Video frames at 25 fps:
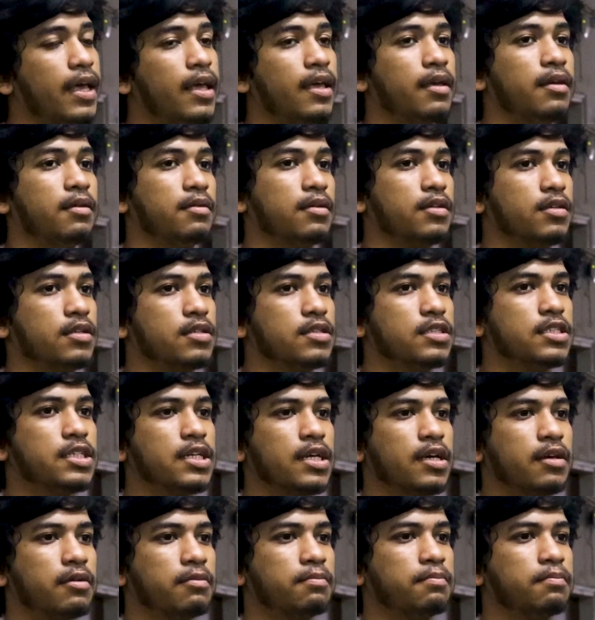এই
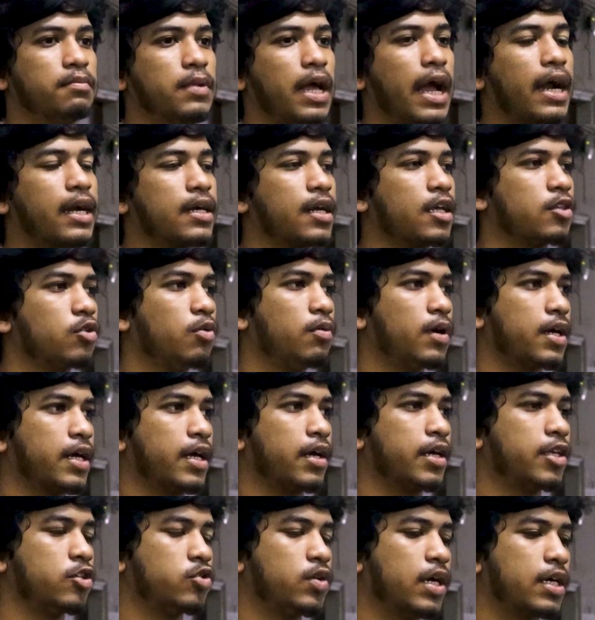যে একটা
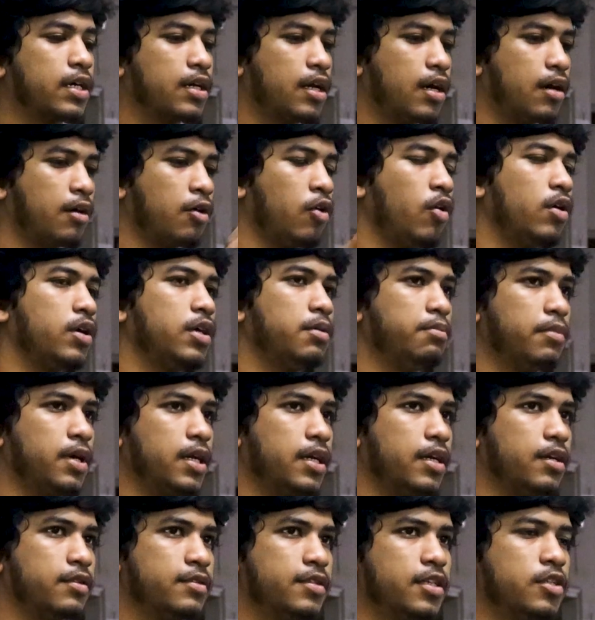তোমাকে কিছু একটা কন
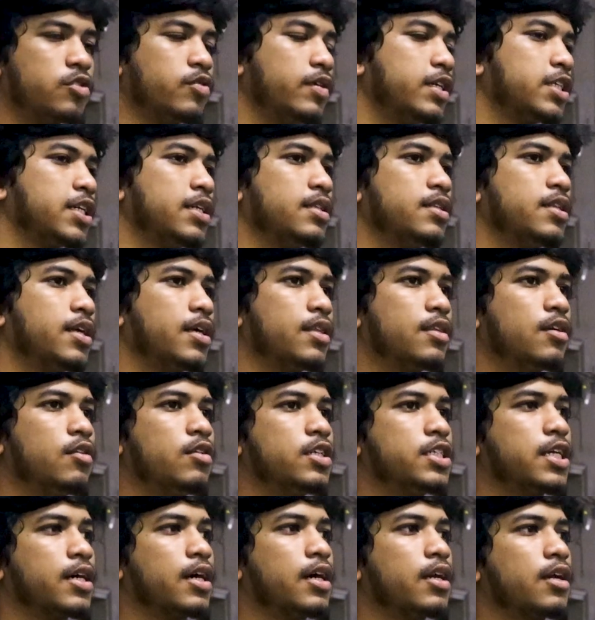মানে সিচুয়েশন দিয়ে
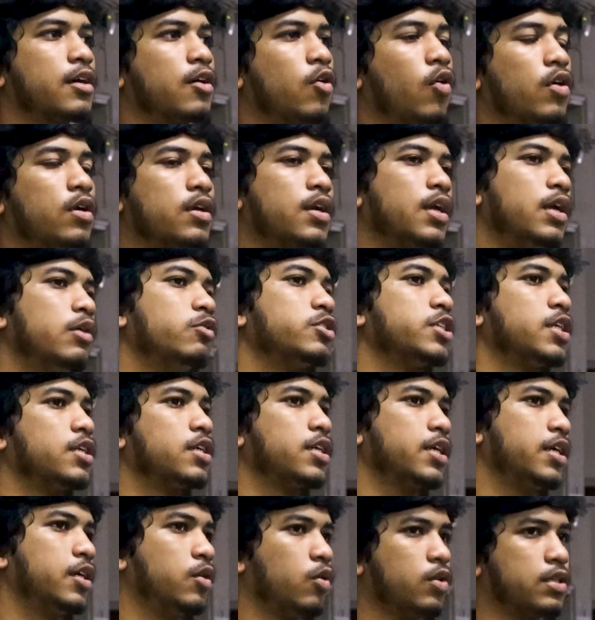দিল সেখানে
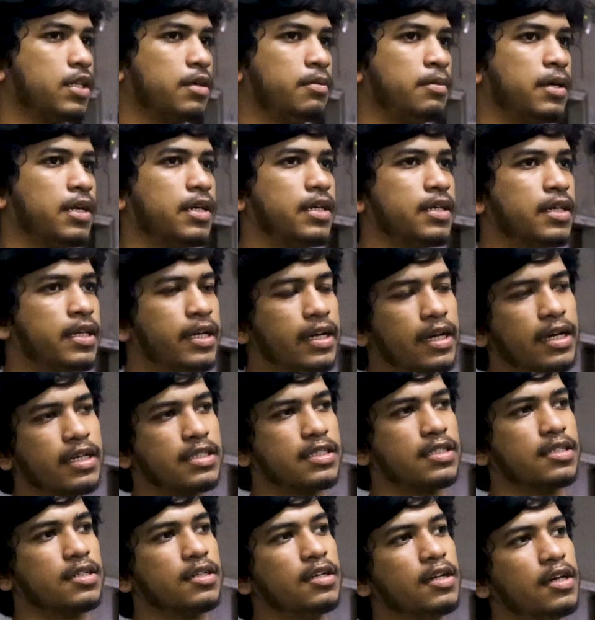কনক্লিউশন কি হতে পারে ঠিক
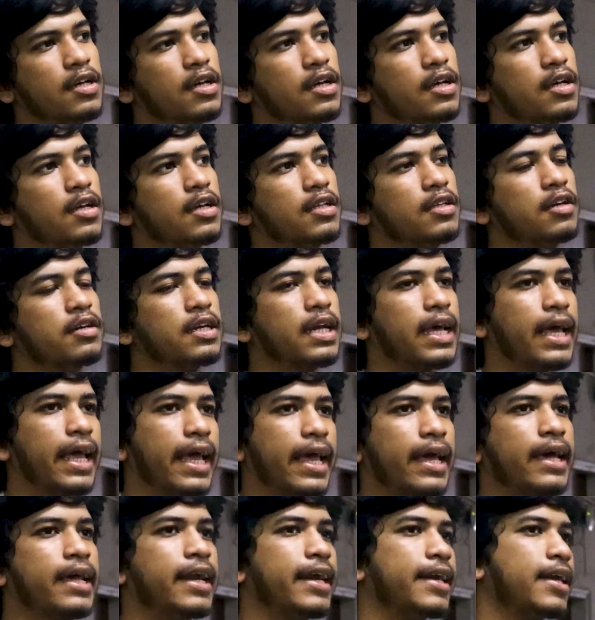আছে মানে
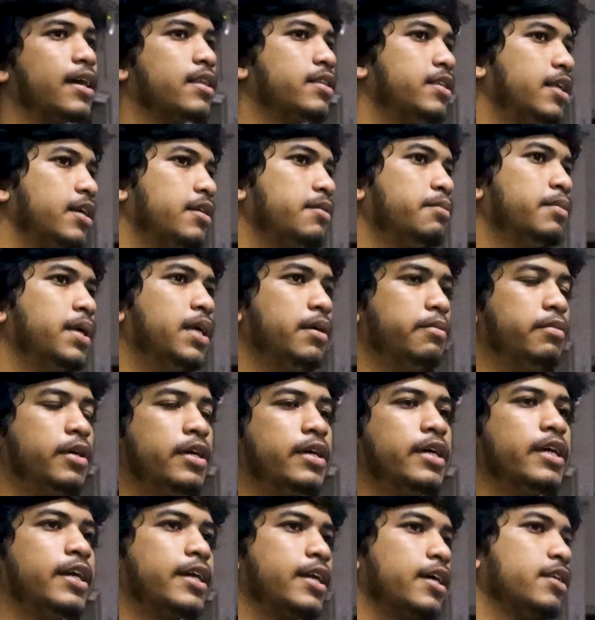এ গ্রেটার দেন বি
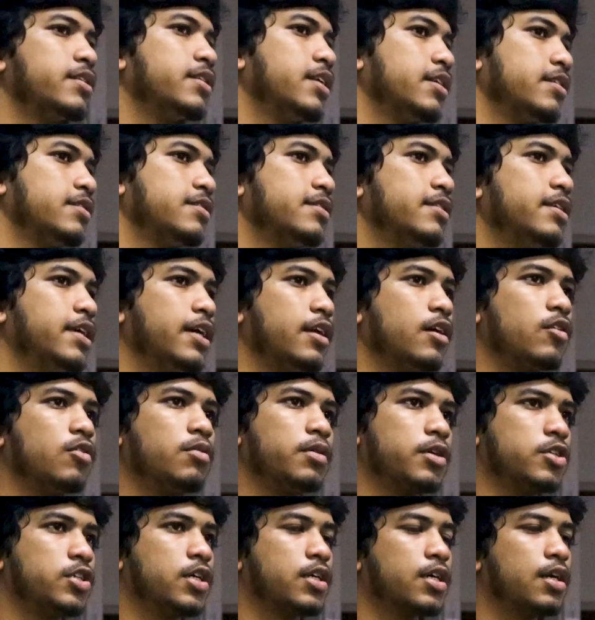বি গ্রেটার দেন সি
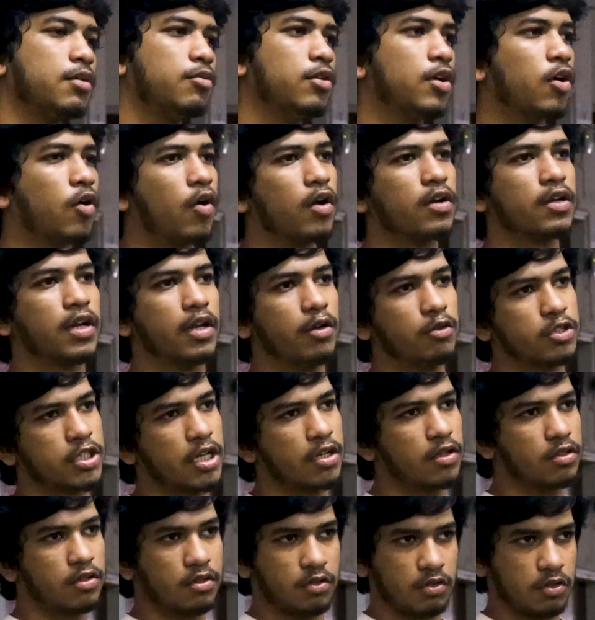এরকম কিছু একটা বলে
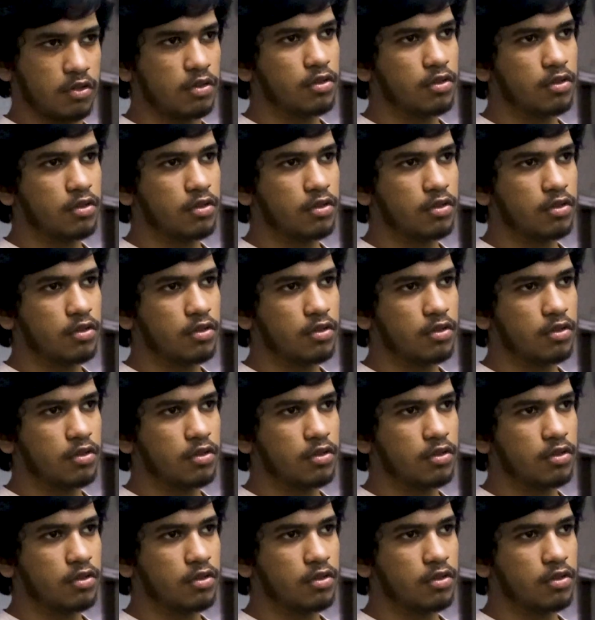কনক্লিউশন